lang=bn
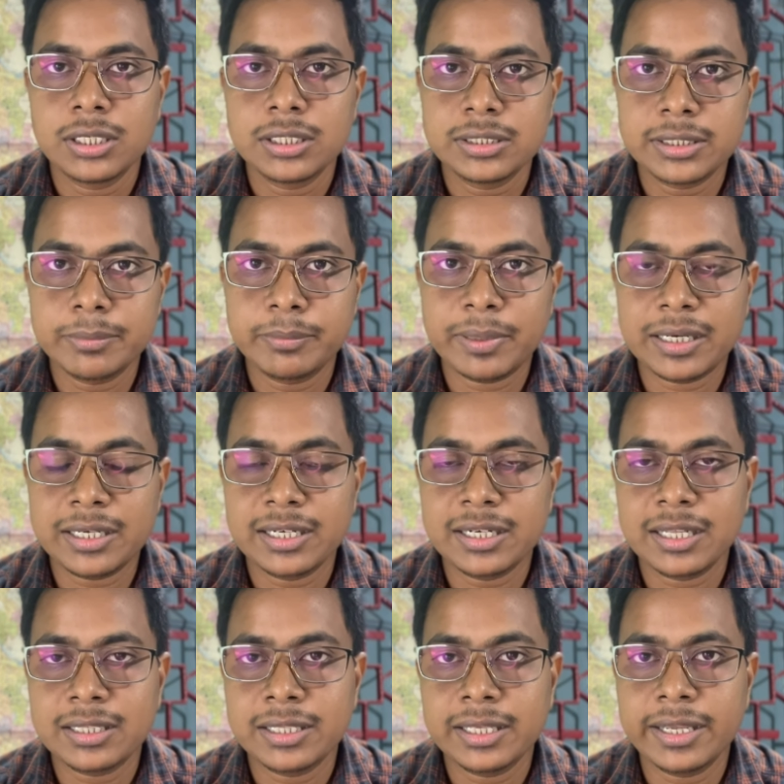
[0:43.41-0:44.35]
যে
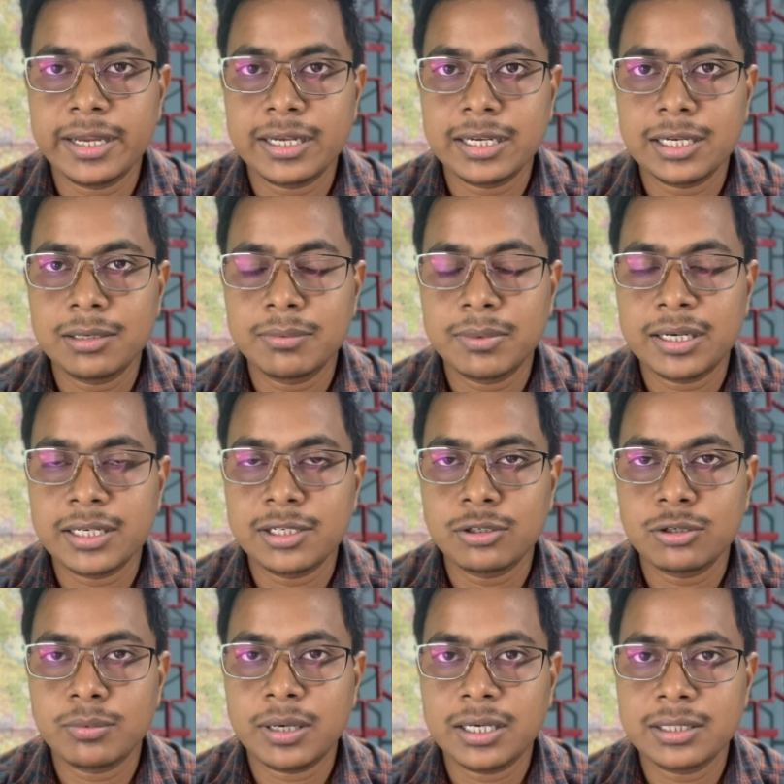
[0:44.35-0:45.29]
মাটিটাতে এঁটেল
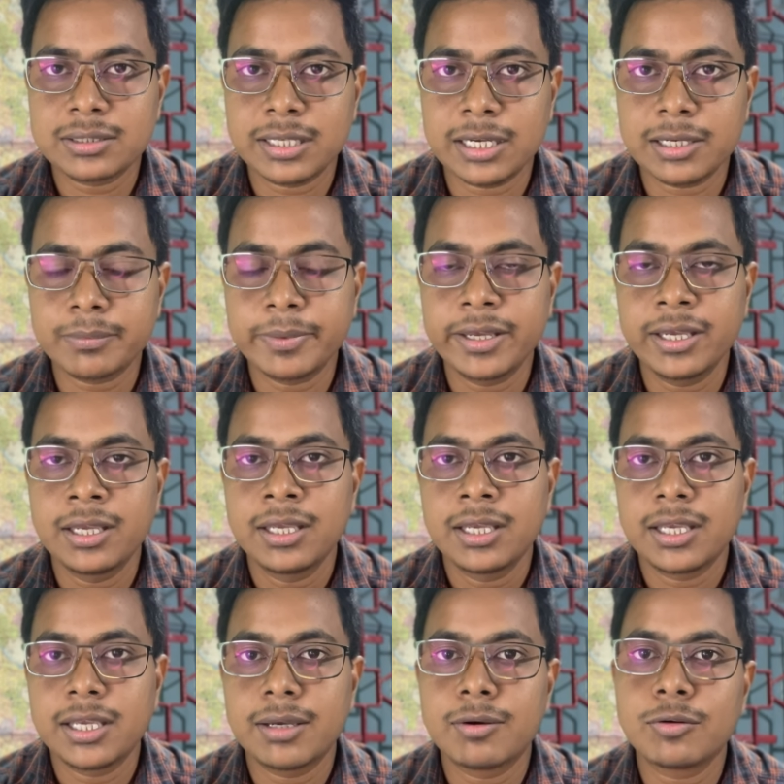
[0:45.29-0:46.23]
মাটিরও ভাগ থাকবে
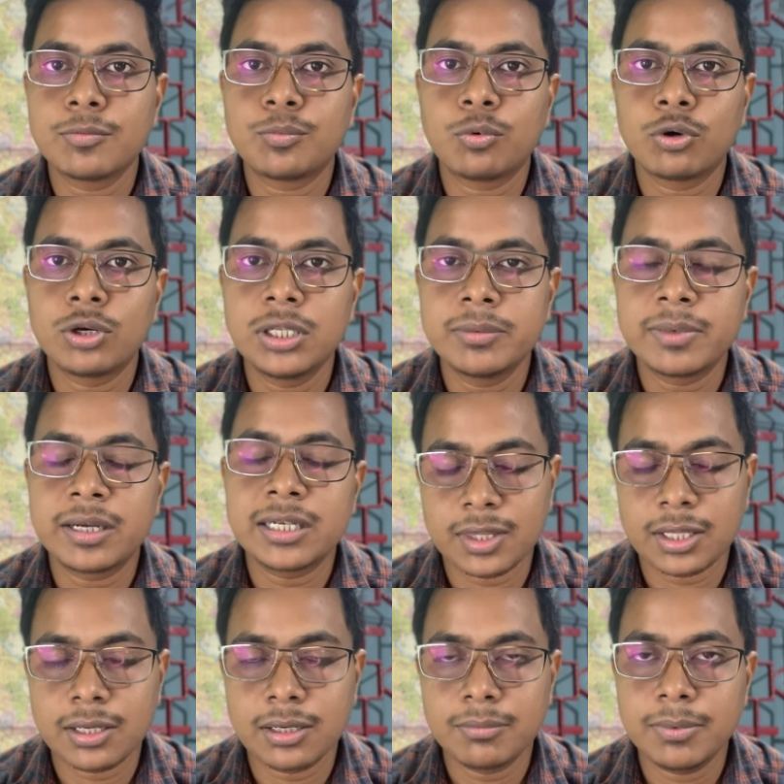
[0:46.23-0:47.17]
এবং পলি মাটি
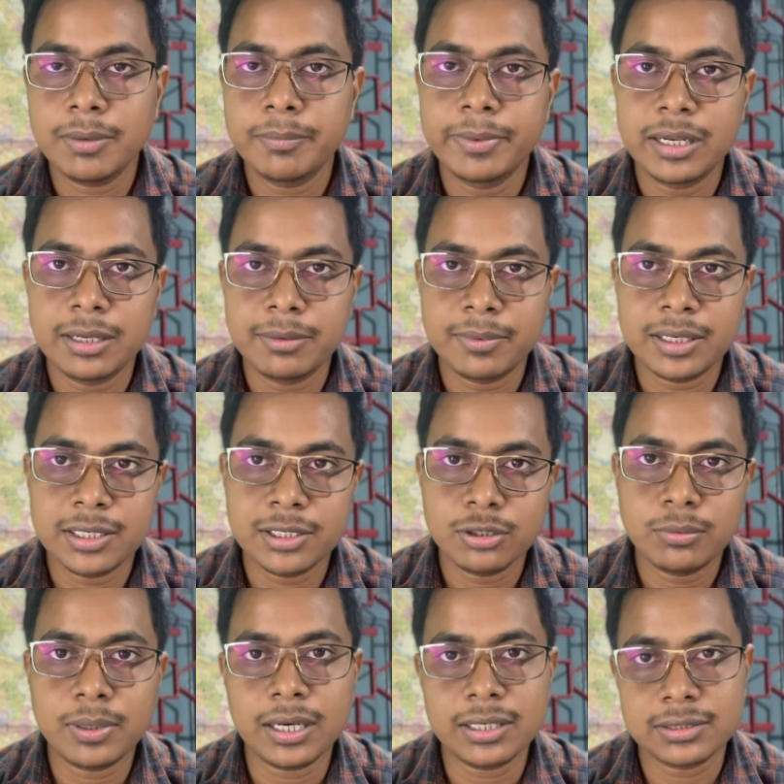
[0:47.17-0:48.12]
বা বেলে
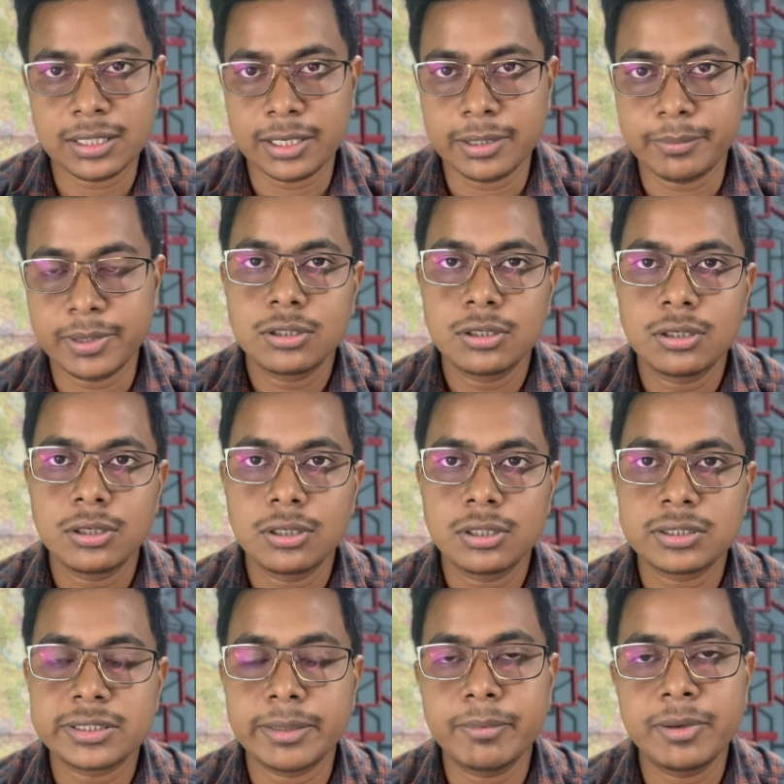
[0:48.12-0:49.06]
মাটিরও ভাগ থাকবে
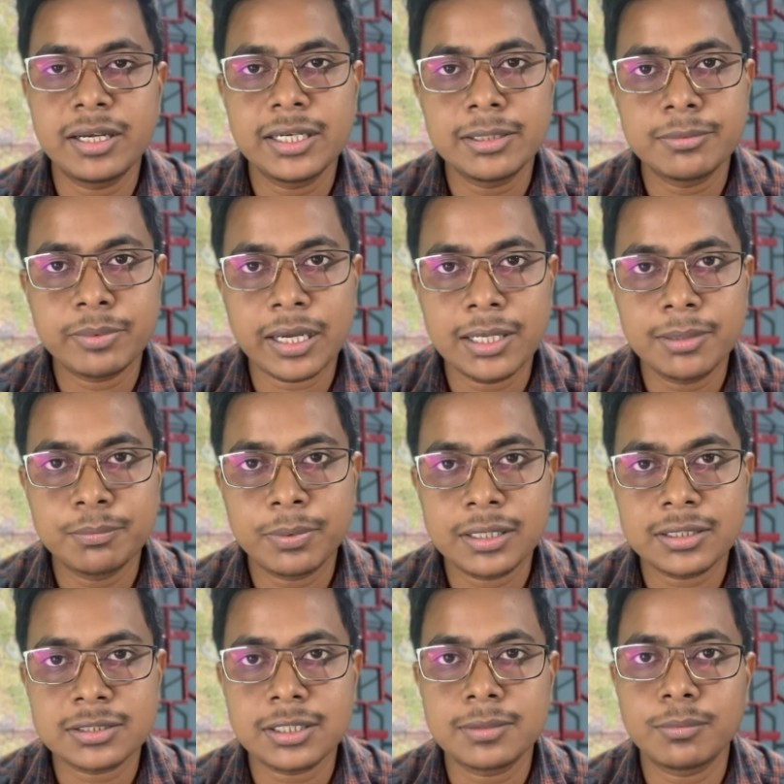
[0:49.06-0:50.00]
সেভেন্টি ফাইভ
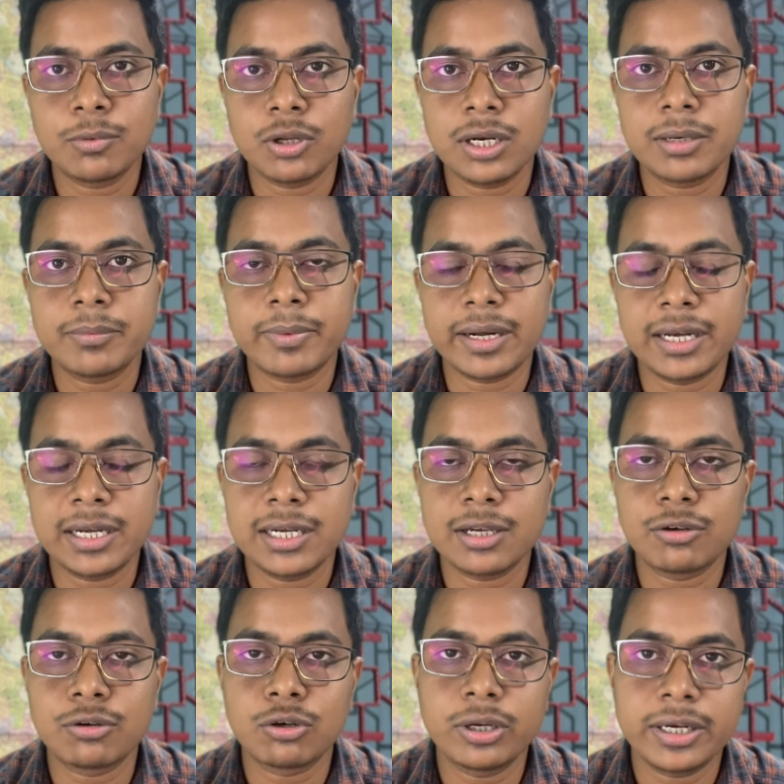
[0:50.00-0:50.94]
পার্সেন্ট বলার মানেটা
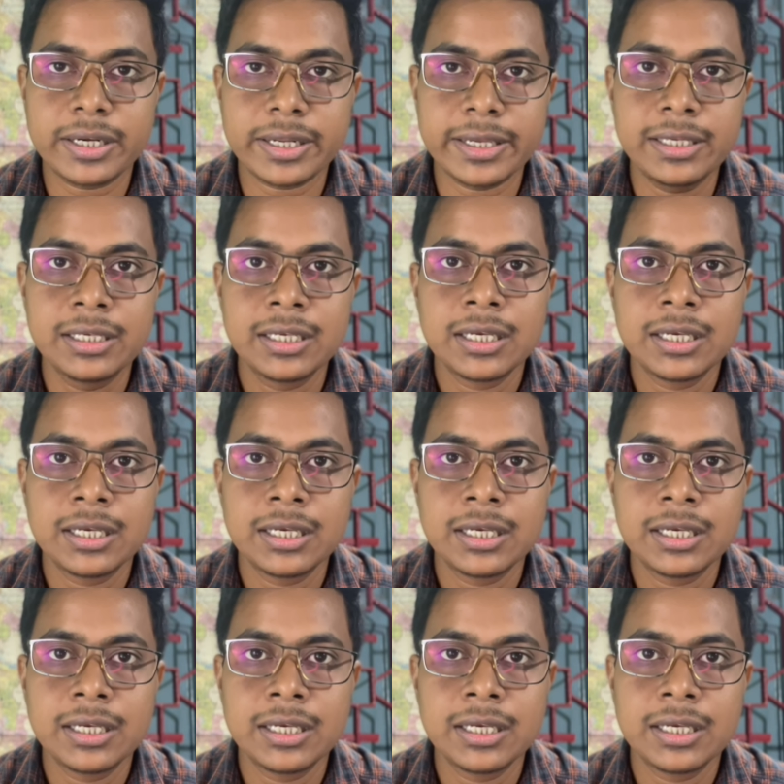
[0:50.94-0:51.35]
হলো এটাই